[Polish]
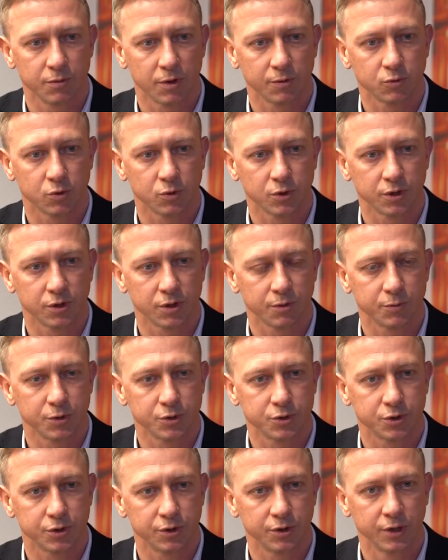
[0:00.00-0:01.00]
Mam tutaj na
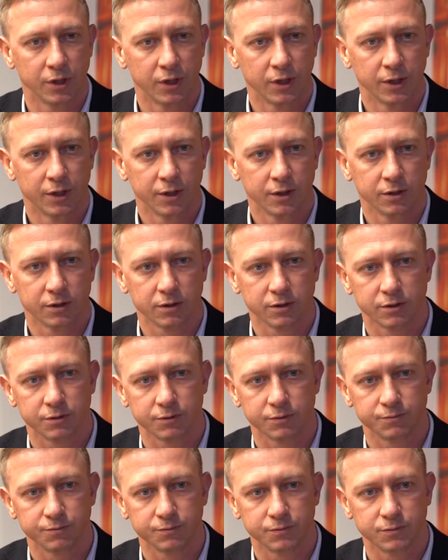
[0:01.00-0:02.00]
myśli
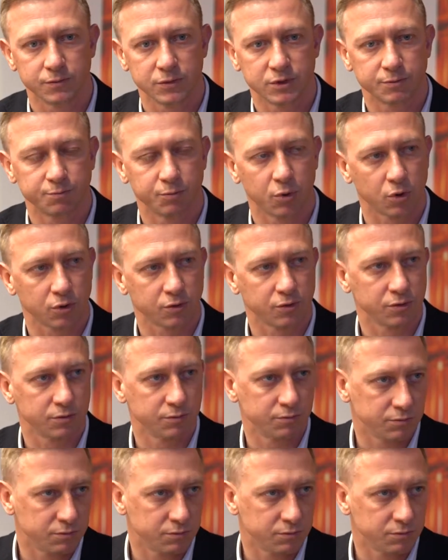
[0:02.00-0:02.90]
sport,